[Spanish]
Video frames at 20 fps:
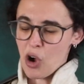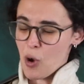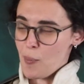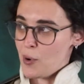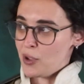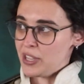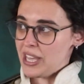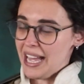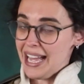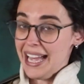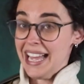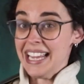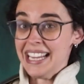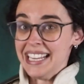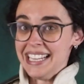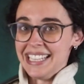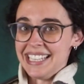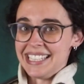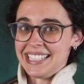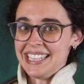¿Cómo ya?
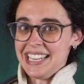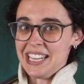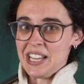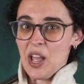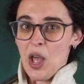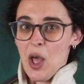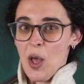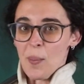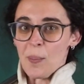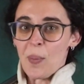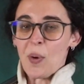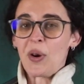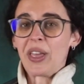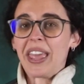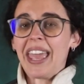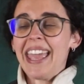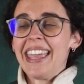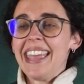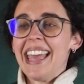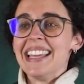Sí,
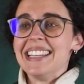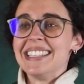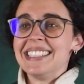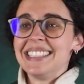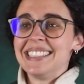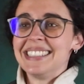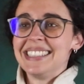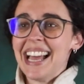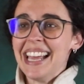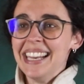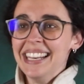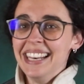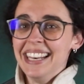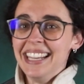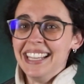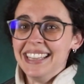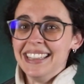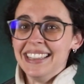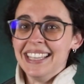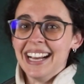porque ella es tan
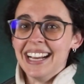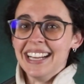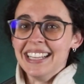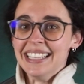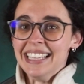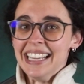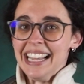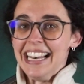linda,